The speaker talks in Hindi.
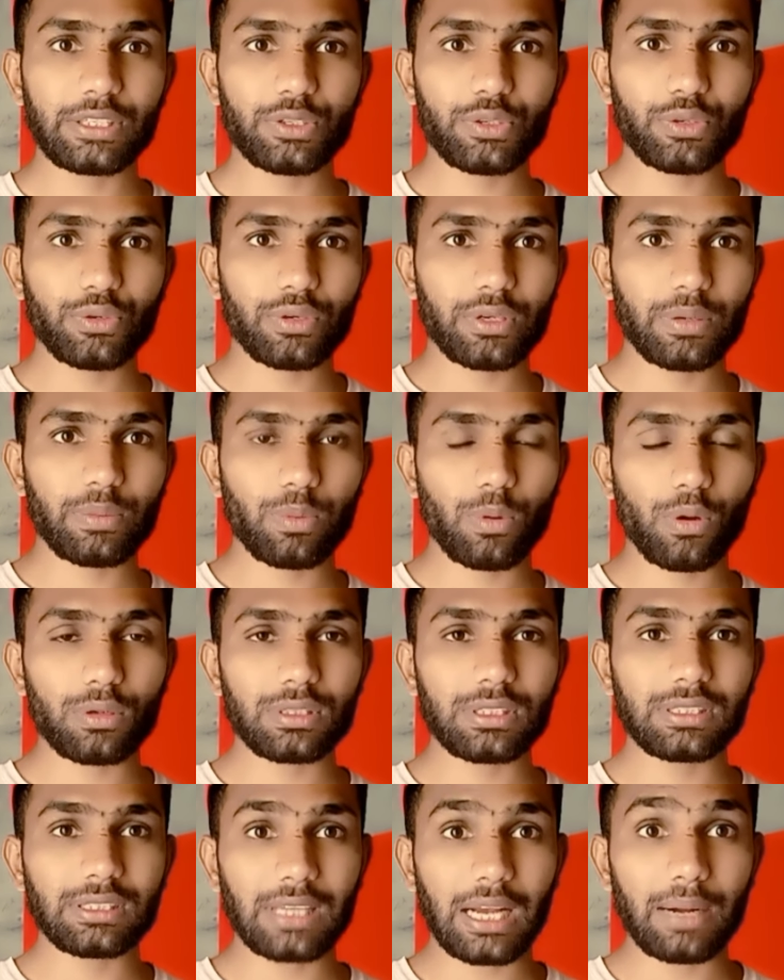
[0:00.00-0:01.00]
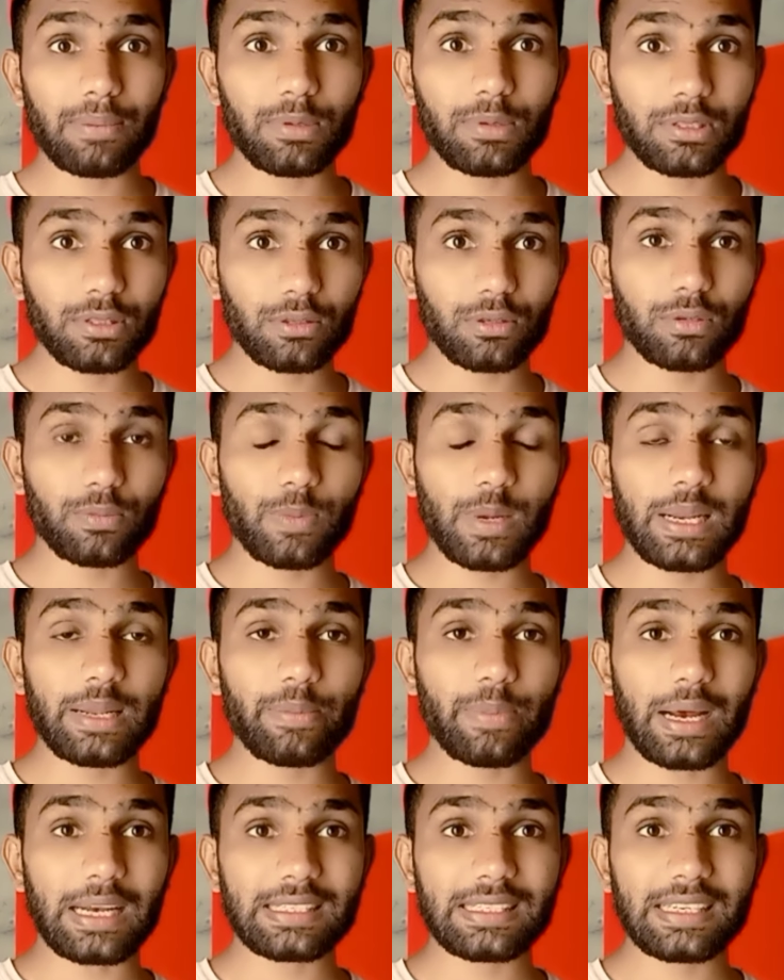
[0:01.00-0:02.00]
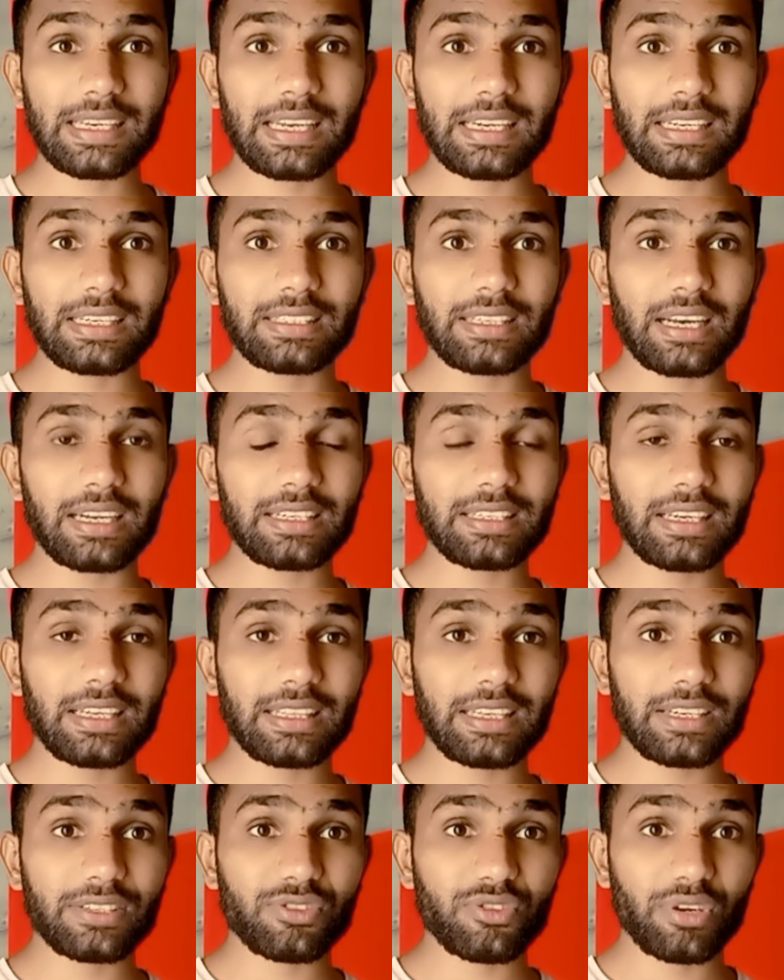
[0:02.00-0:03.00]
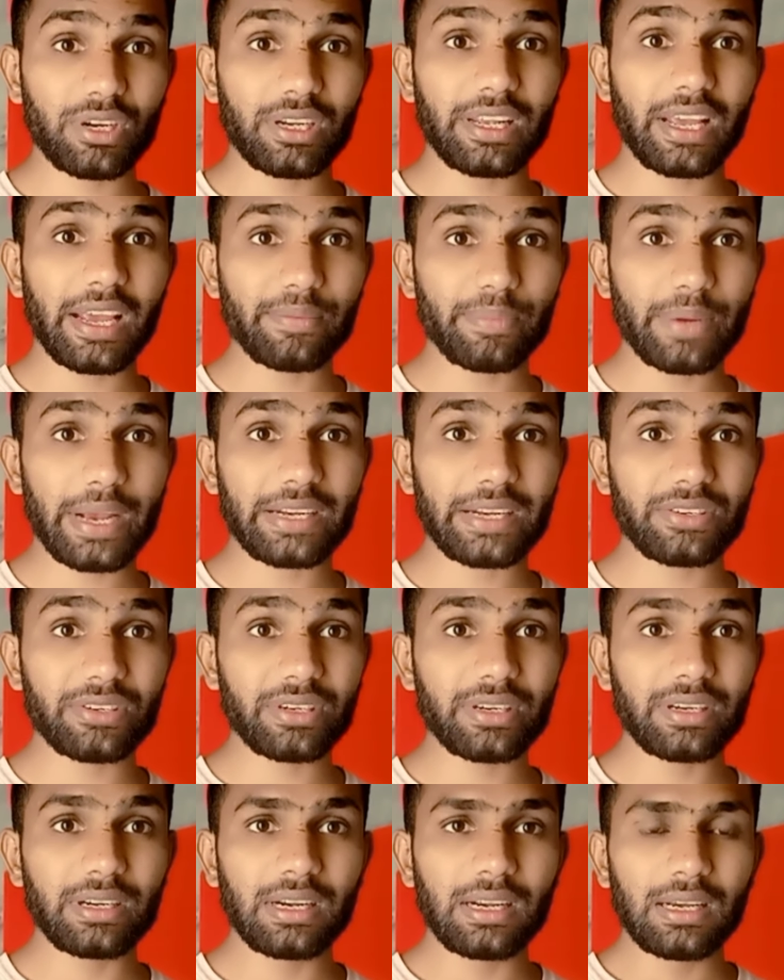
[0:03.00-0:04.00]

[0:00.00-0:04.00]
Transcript: जो कि बहुत ही ताबड़तोड़ बल्लेबाजी के लिए जाने जाते हैं ऑस्ट्रेलियाई बैटर